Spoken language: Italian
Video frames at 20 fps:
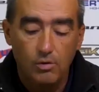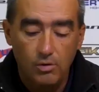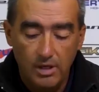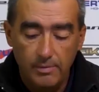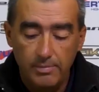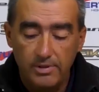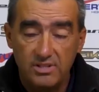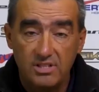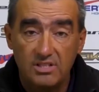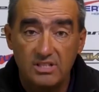
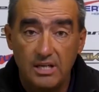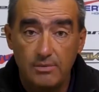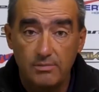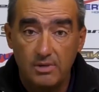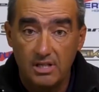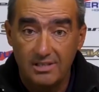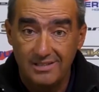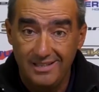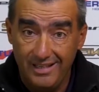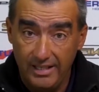ora
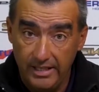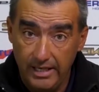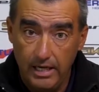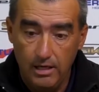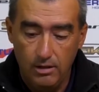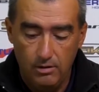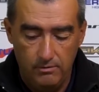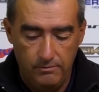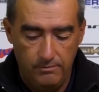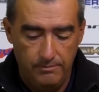presentiamo la serie
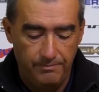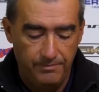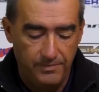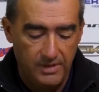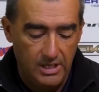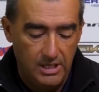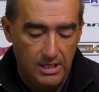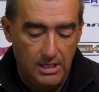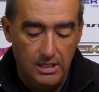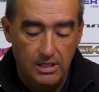Yellow.
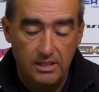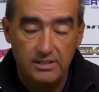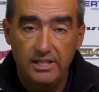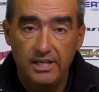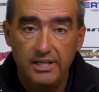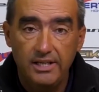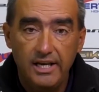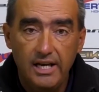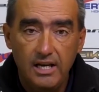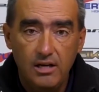La
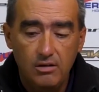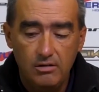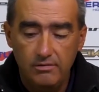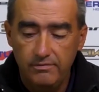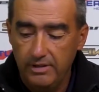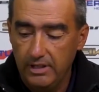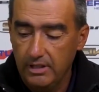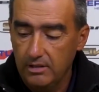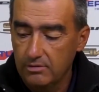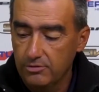serie
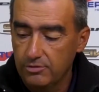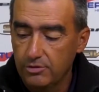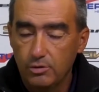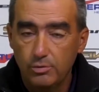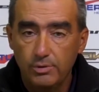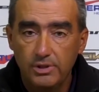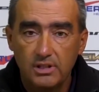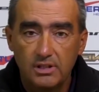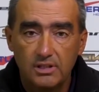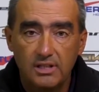Yellow è
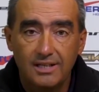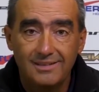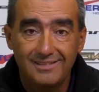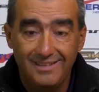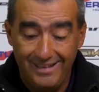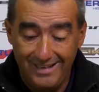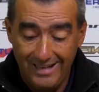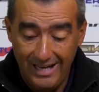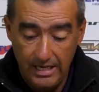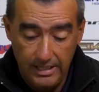costituita da
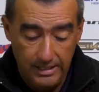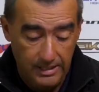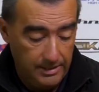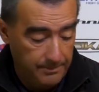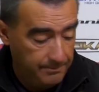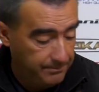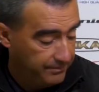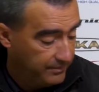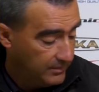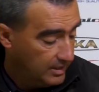tre canne,